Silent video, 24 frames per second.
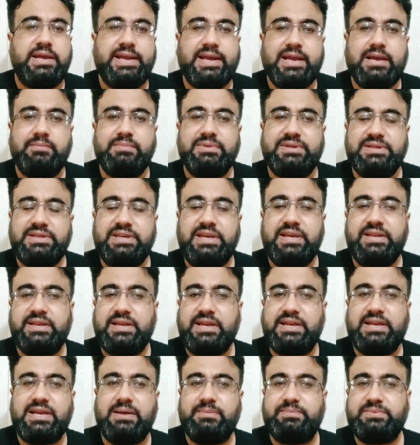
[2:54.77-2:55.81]
رقم
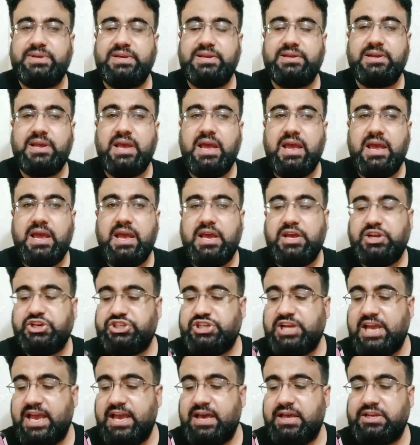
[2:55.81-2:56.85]
اثنين الكابتن
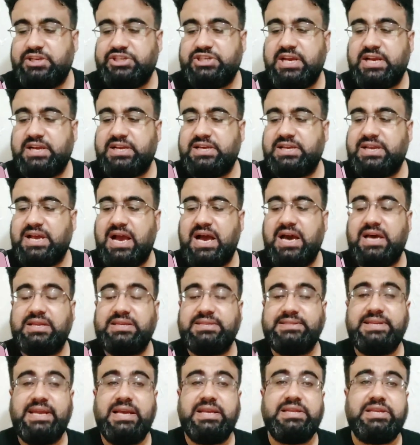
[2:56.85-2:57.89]
شهر شاكر
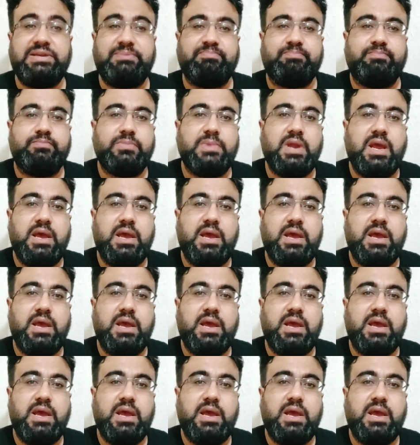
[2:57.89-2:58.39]
حارس نادي